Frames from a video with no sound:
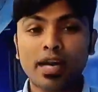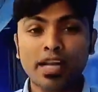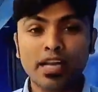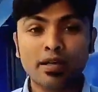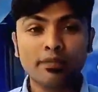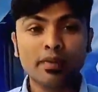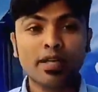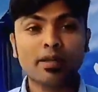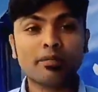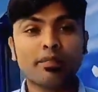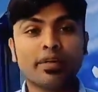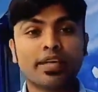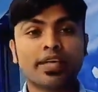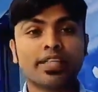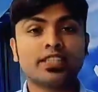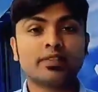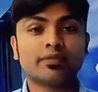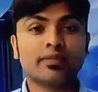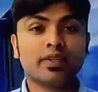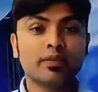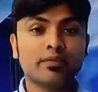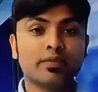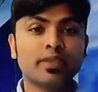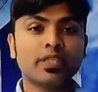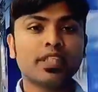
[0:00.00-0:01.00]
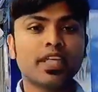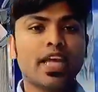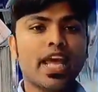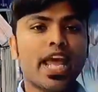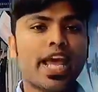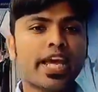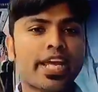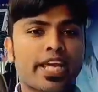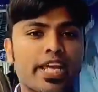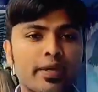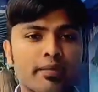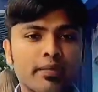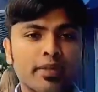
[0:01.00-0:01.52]
মালামাল পাঠাতে পারবেন
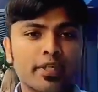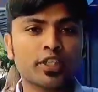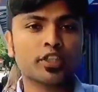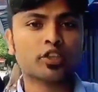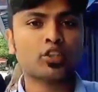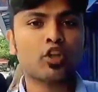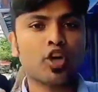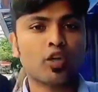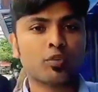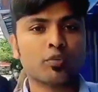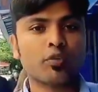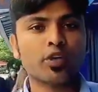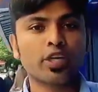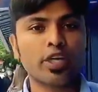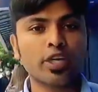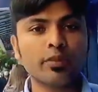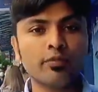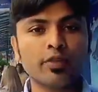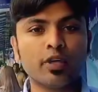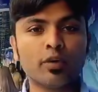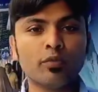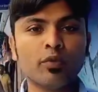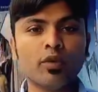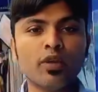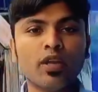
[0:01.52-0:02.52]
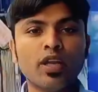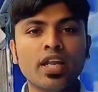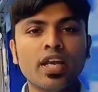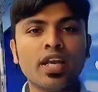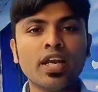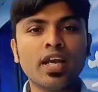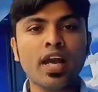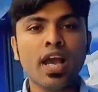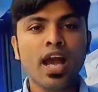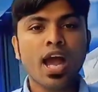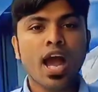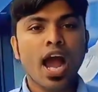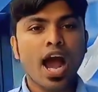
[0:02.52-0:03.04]
একেবারে সর্বনিম্ন মূল্যে
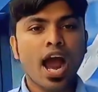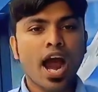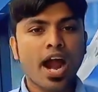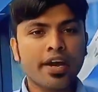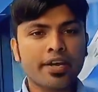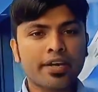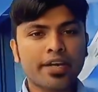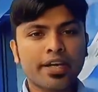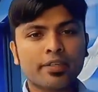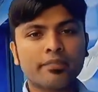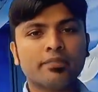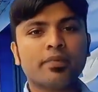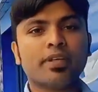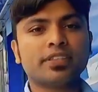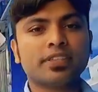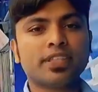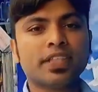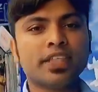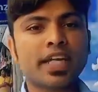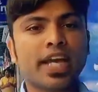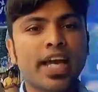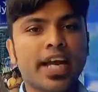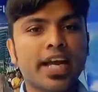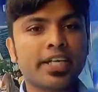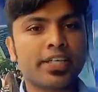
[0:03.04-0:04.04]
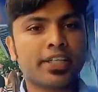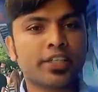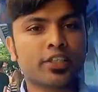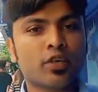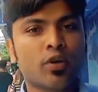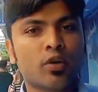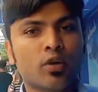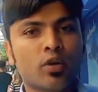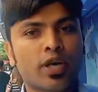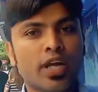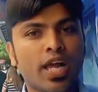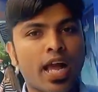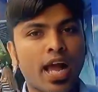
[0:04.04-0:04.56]
হান্ড্রেড পারসেন্ট গ্যারান্টি
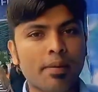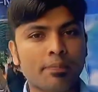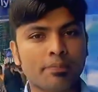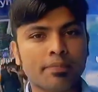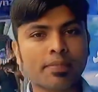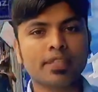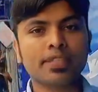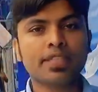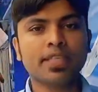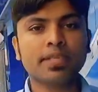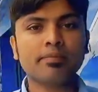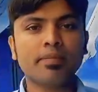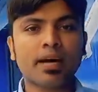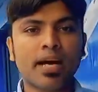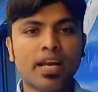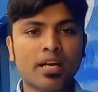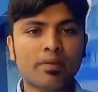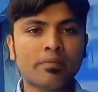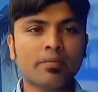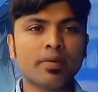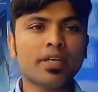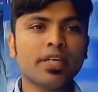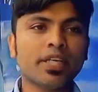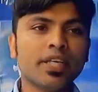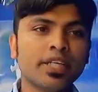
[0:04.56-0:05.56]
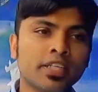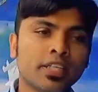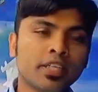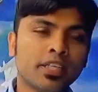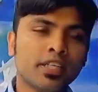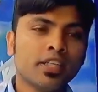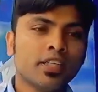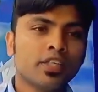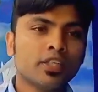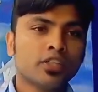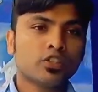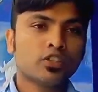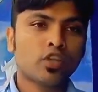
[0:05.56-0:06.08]
সহকারে আপনাদের মালামালের
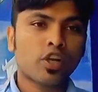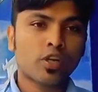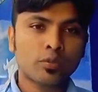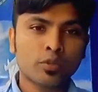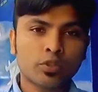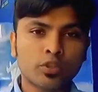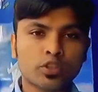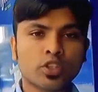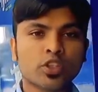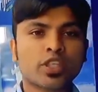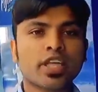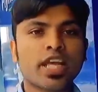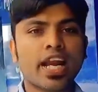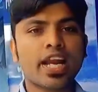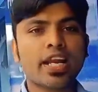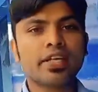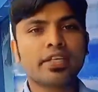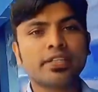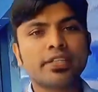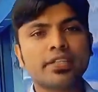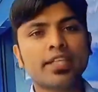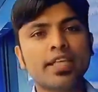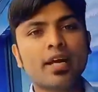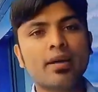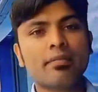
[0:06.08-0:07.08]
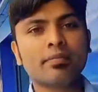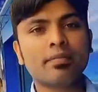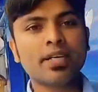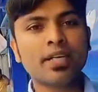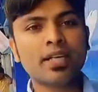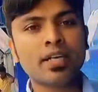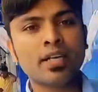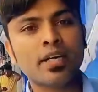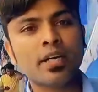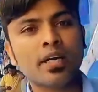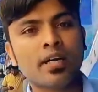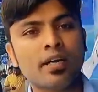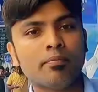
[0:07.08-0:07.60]
সর্বোচ্চ গ্যারান্টি দিয়ে আমরা
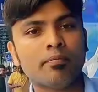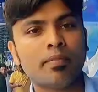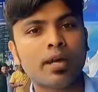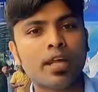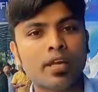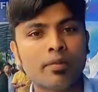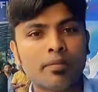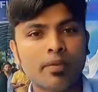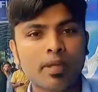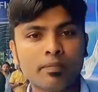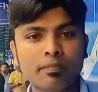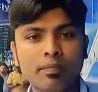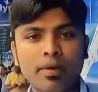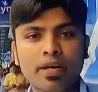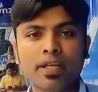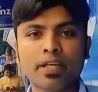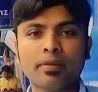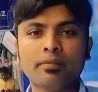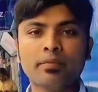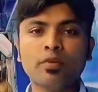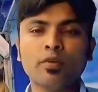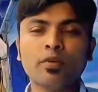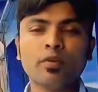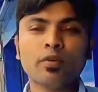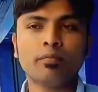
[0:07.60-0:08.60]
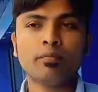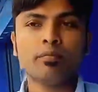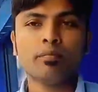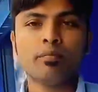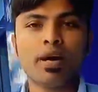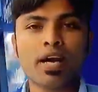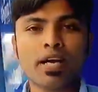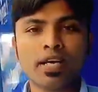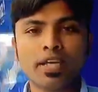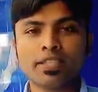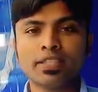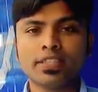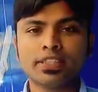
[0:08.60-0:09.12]
মালামাল পাঠাবো
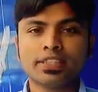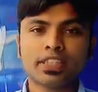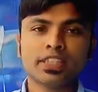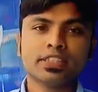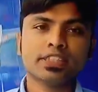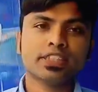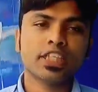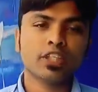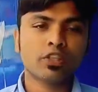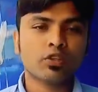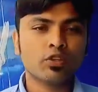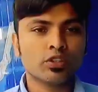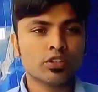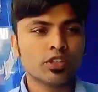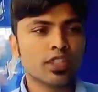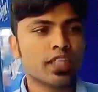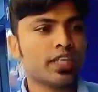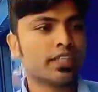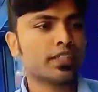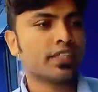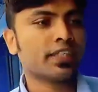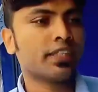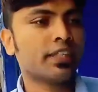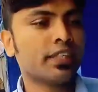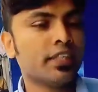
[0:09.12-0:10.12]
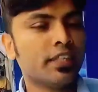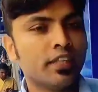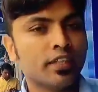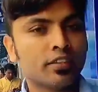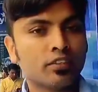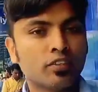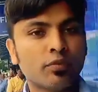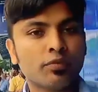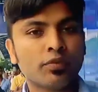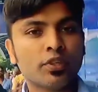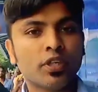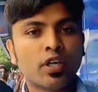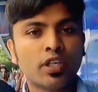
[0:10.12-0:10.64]
বাংলাদেশের যে কোনো জেলাতে
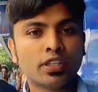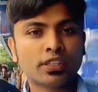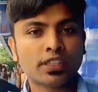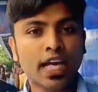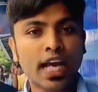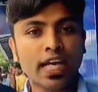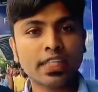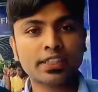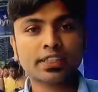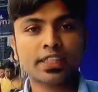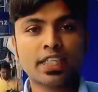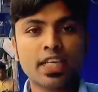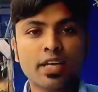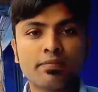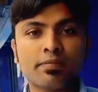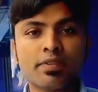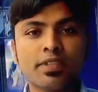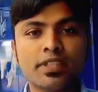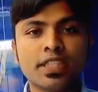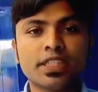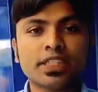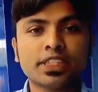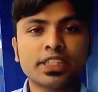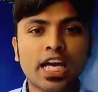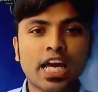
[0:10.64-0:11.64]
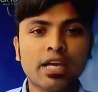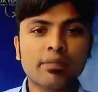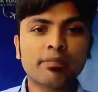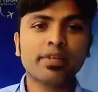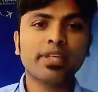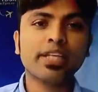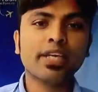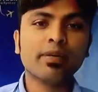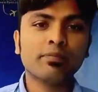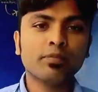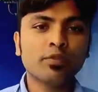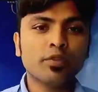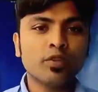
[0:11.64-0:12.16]
তো ভিওর্স আজকে আপনাদের
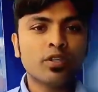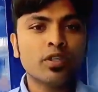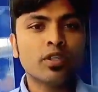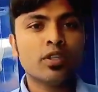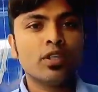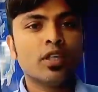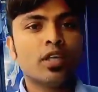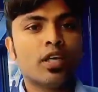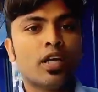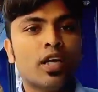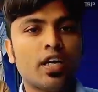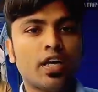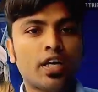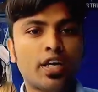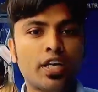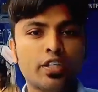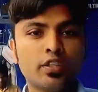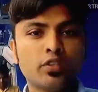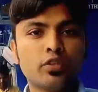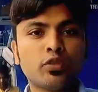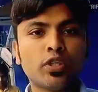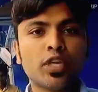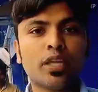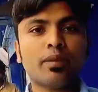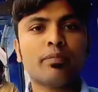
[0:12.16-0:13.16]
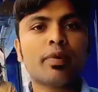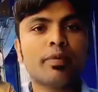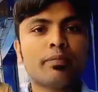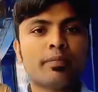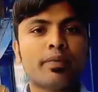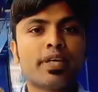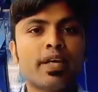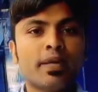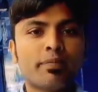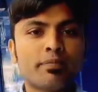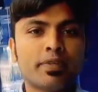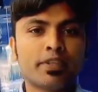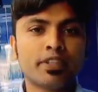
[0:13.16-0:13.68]
সার্ভেন অ্যাপও টোটাল
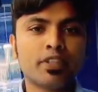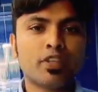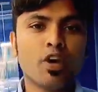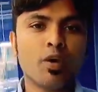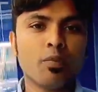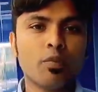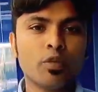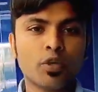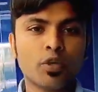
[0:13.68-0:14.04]
ব্যাপারে আপনাদের